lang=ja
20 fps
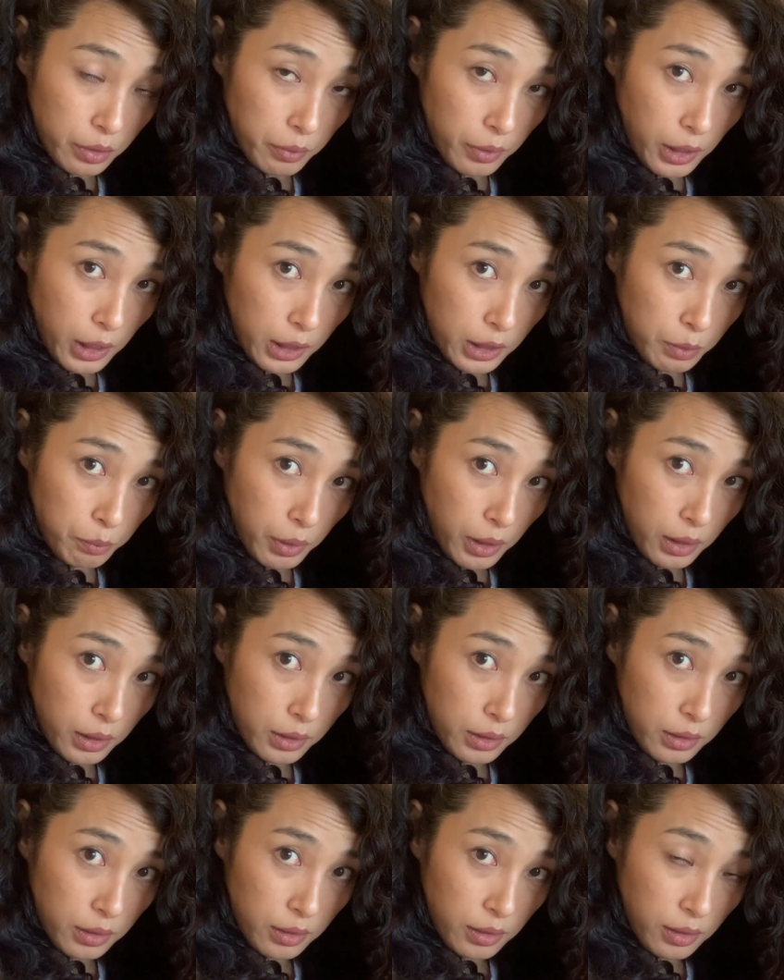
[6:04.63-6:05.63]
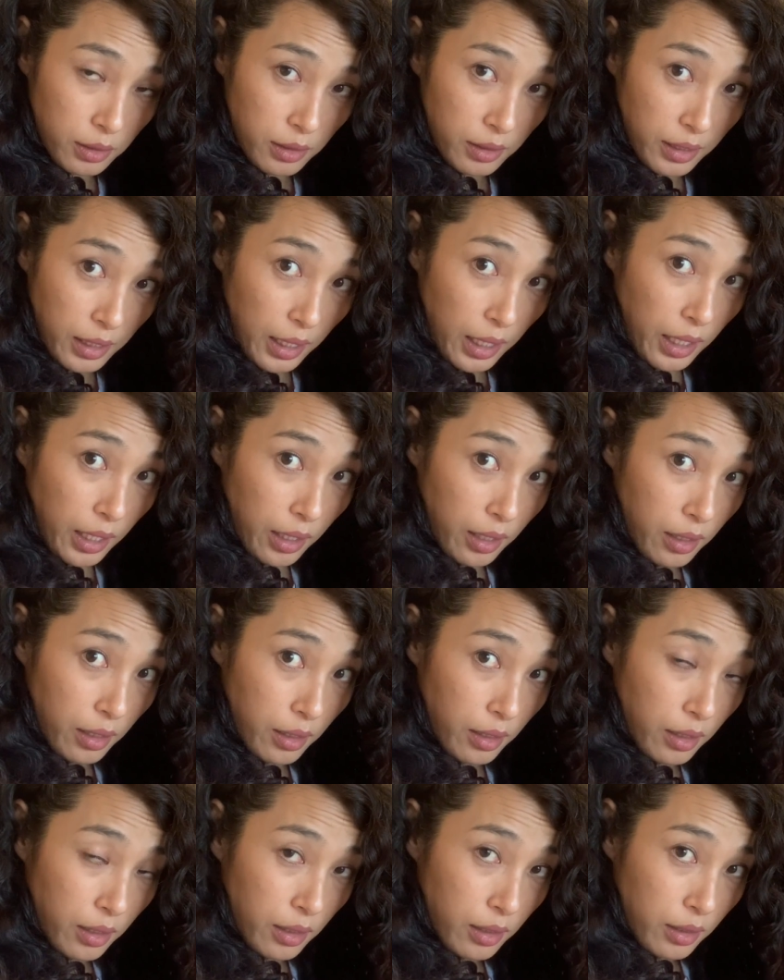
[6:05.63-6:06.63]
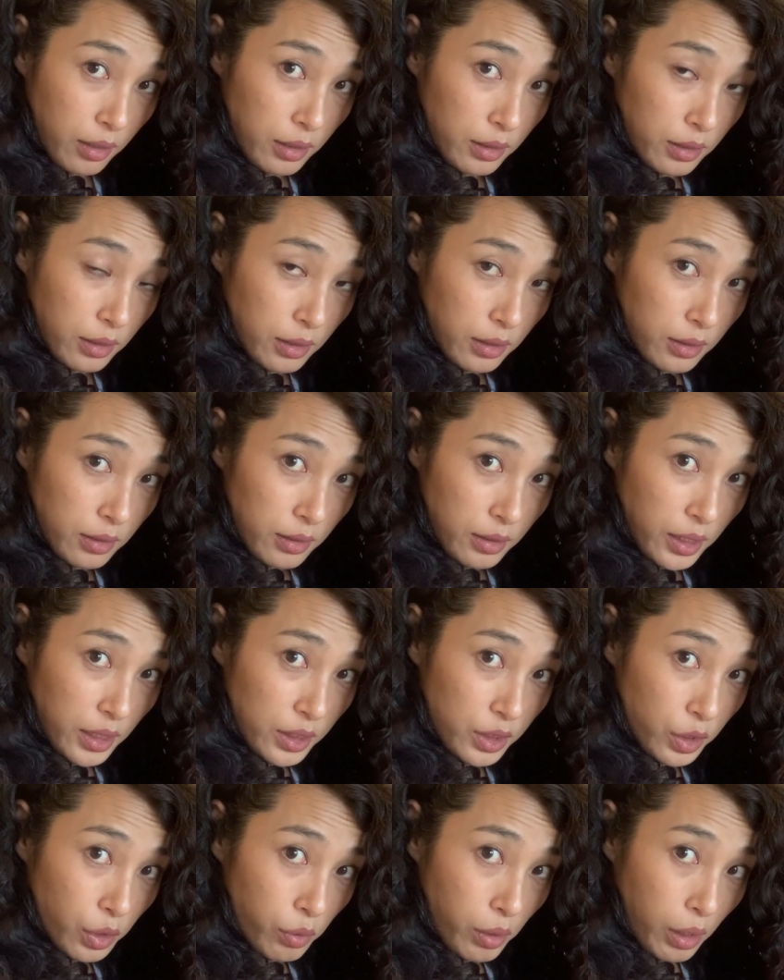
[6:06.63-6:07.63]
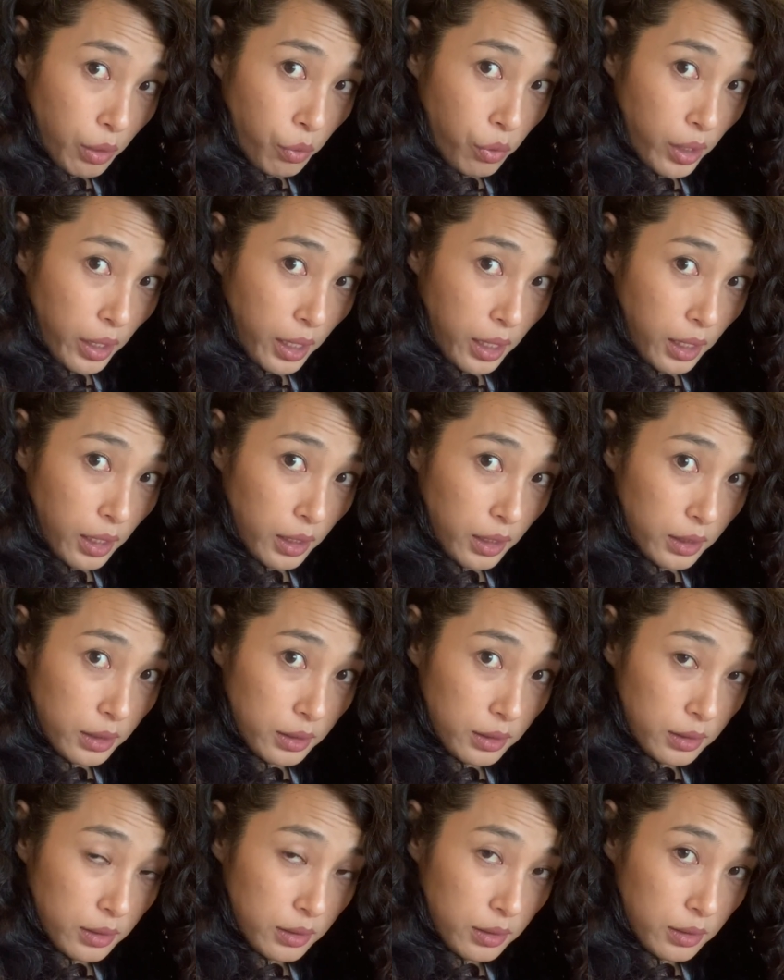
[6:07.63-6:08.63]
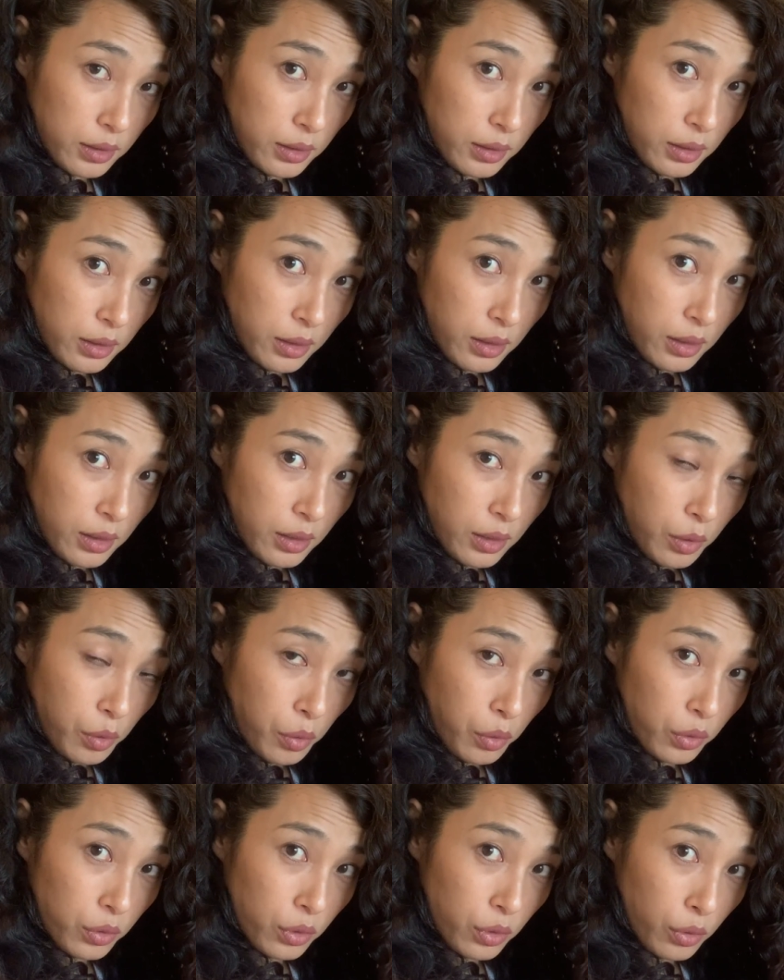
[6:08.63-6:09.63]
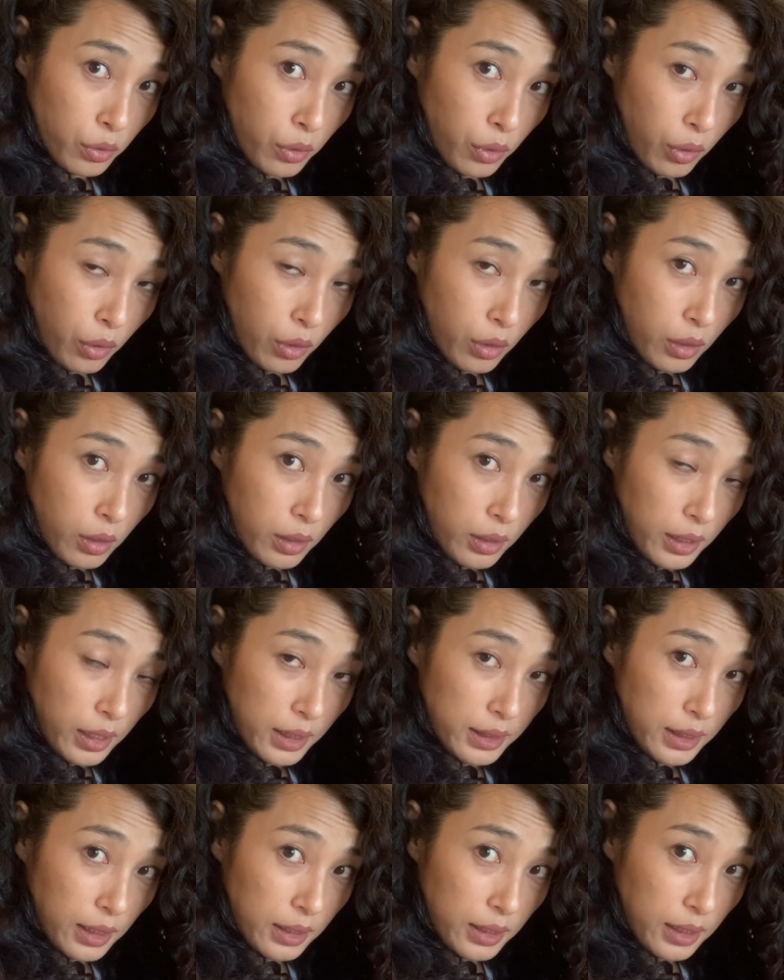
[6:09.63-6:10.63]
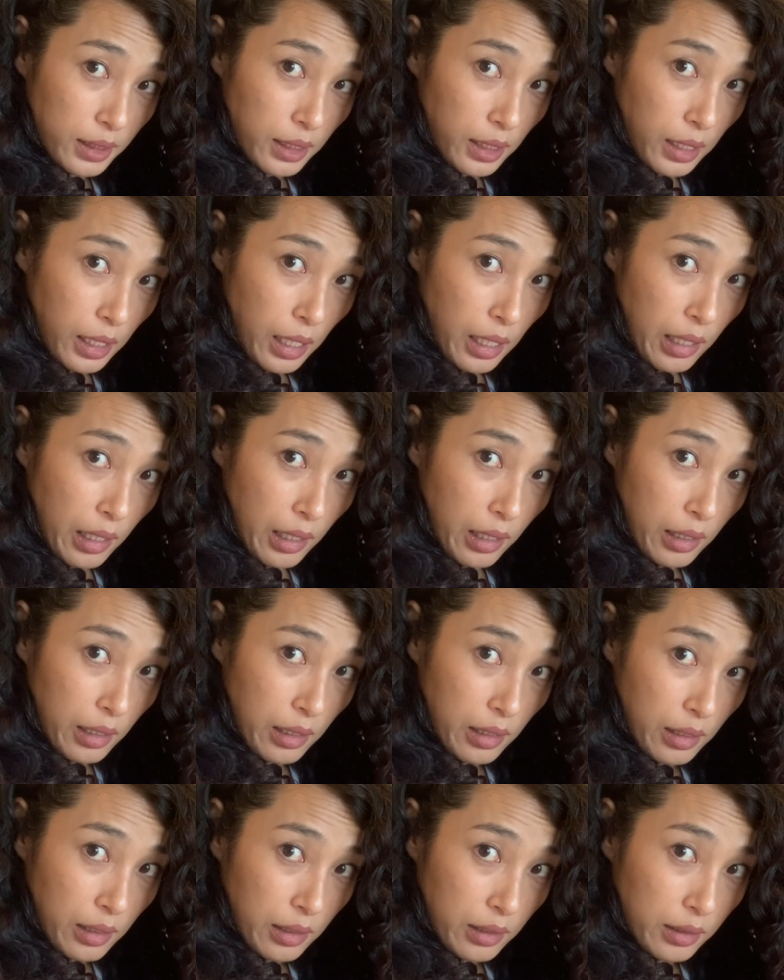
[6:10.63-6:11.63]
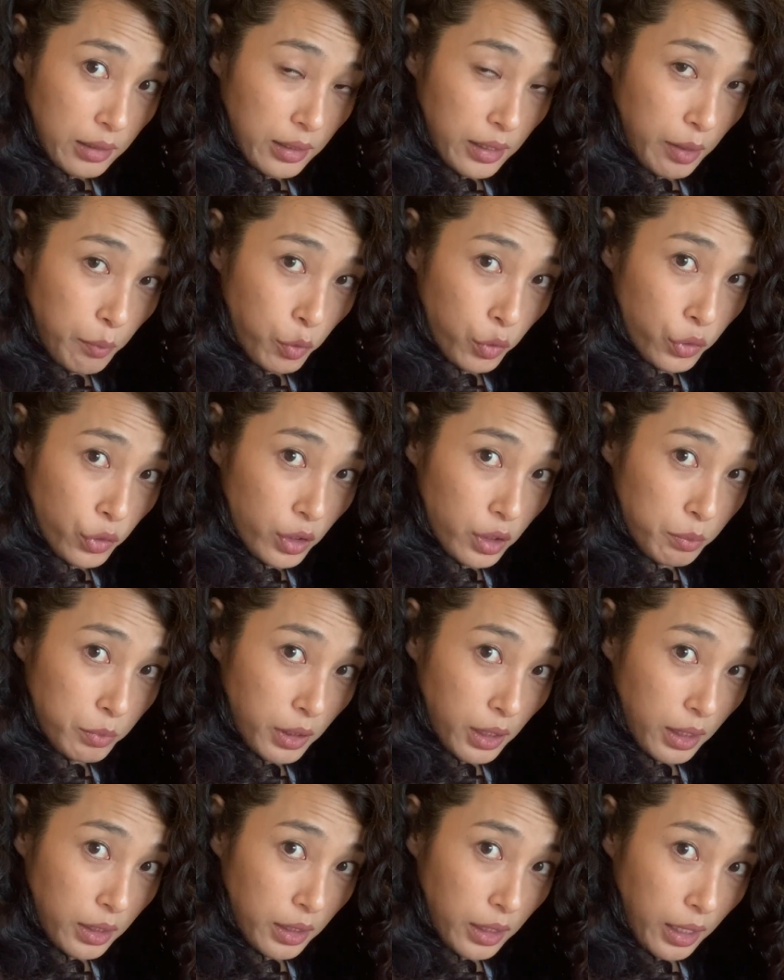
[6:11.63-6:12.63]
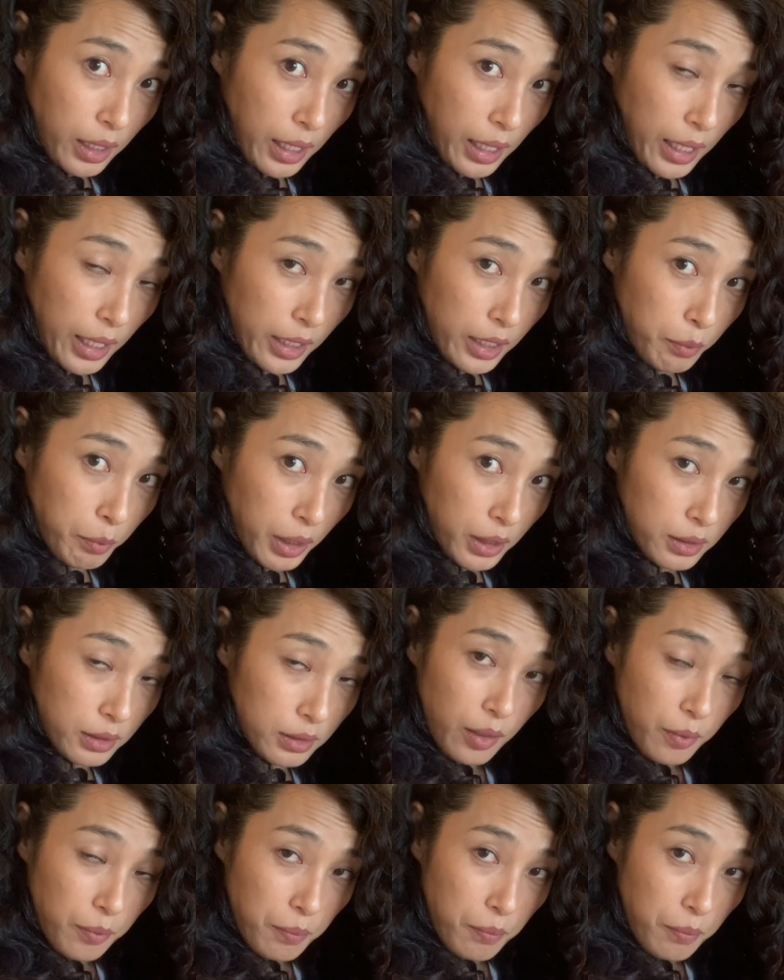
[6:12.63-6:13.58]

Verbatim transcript: 滑らしますでテストはこれからです今度毛先から根元に向かって帰ります